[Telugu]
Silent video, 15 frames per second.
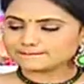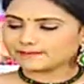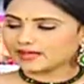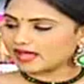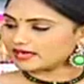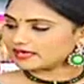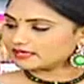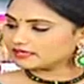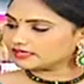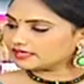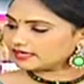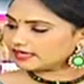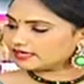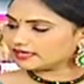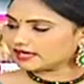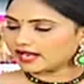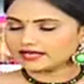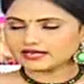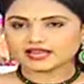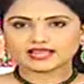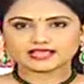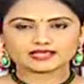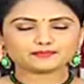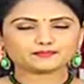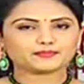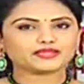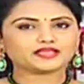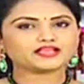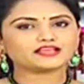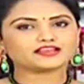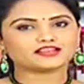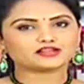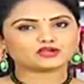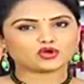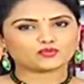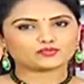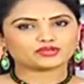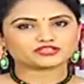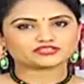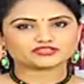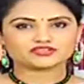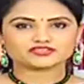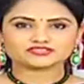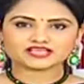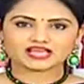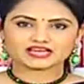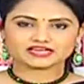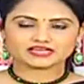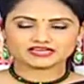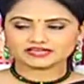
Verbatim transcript: ప్యారెట్ గ్రీన్ అండ్ అలాగే పింక్ కలర్ కాంబినేషన్లో శారీని